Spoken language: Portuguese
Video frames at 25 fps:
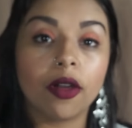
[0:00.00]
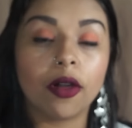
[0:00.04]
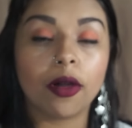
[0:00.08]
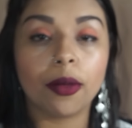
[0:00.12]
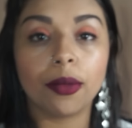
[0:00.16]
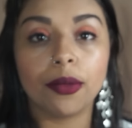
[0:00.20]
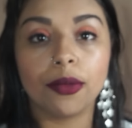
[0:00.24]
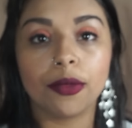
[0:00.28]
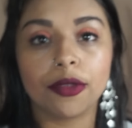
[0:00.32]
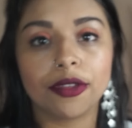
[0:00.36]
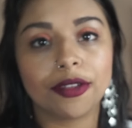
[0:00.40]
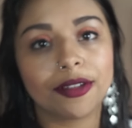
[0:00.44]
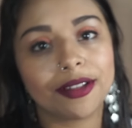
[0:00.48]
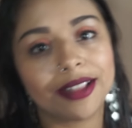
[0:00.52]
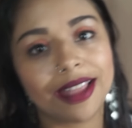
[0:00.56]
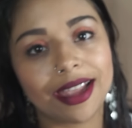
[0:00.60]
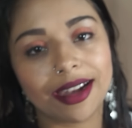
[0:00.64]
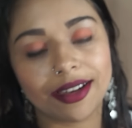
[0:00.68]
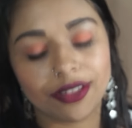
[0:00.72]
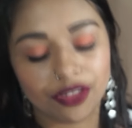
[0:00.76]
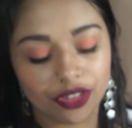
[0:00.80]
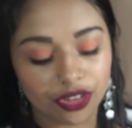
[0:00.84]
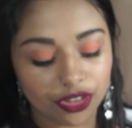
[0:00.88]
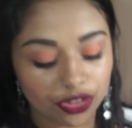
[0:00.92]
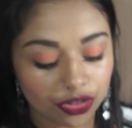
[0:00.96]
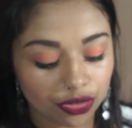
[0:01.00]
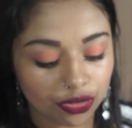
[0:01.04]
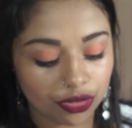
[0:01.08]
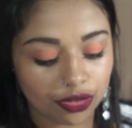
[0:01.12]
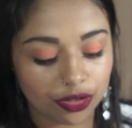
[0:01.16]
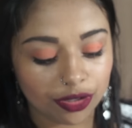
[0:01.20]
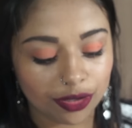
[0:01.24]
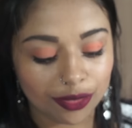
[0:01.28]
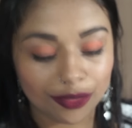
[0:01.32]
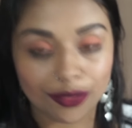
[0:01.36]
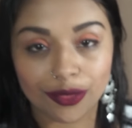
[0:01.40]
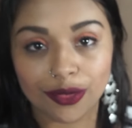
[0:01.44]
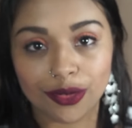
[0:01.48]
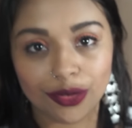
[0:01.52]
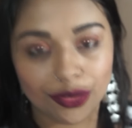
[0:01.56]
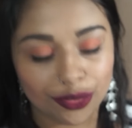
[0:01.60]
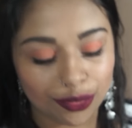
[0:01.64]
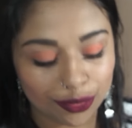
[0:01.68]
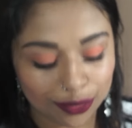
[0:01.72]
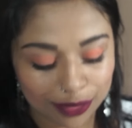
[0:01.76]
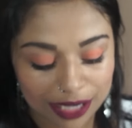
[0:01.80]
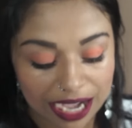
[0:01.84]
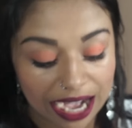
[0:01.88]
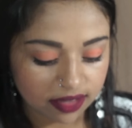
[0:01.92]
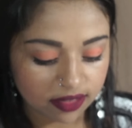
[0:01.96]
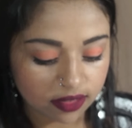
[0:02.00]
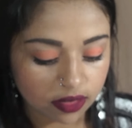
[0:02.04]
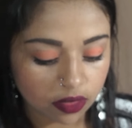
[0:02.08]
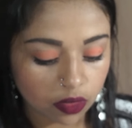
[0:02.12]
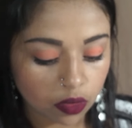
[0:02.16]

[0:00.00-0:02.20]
e rouba meu celular, gente, eu vou chorar.